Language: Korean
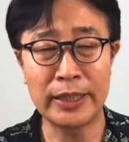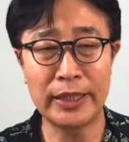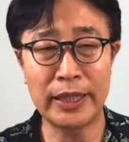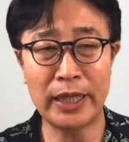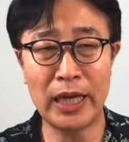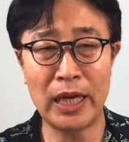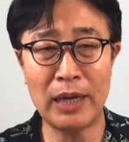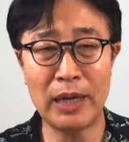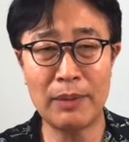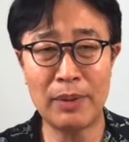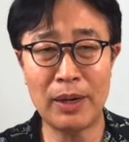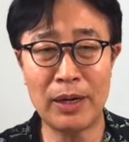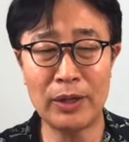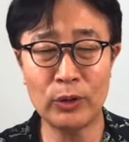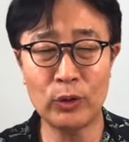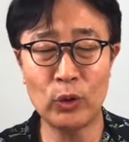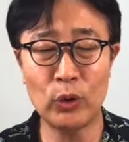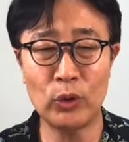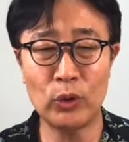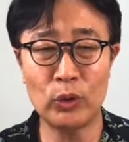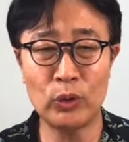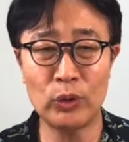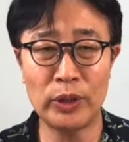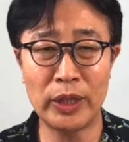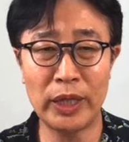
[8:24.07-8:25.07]
예방
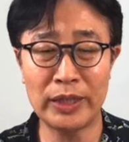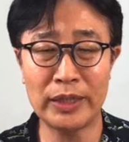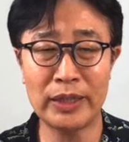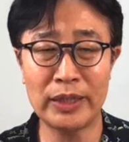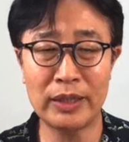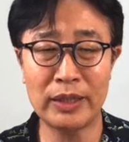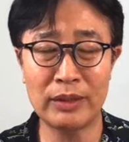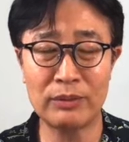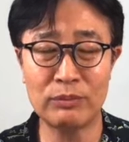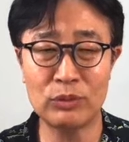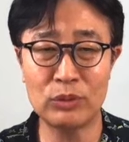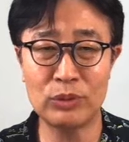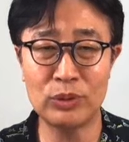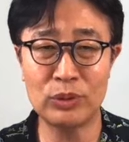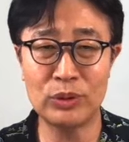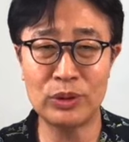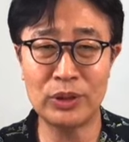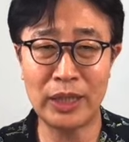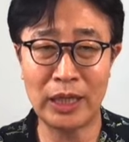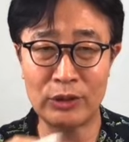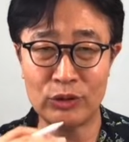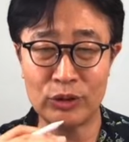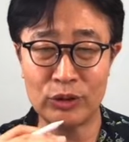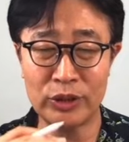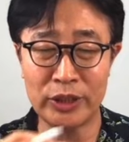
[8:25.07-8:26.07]
교육을 했다는
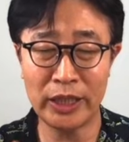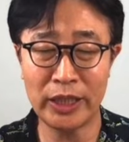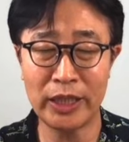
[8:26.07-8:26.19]
부분을 아주